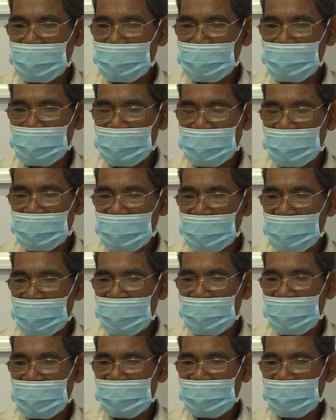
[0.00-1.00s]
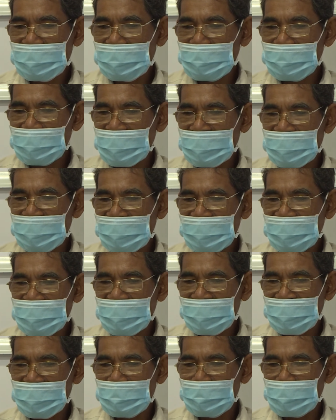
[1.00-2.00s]
cũng hơi lo, nhưng mà tới
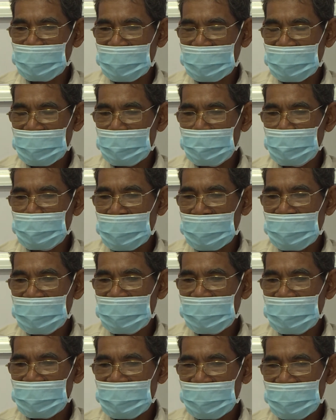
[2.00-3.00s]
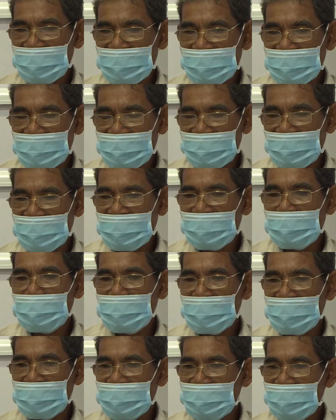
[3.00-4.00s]
khi mình nhiễm bệnh rồi thấy sau
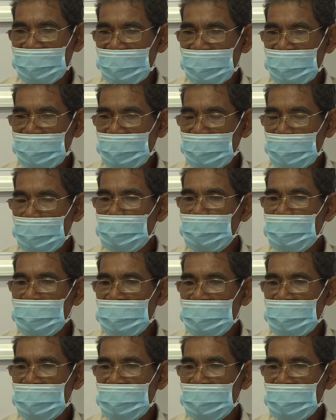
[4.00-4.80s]
này thấy cũng bình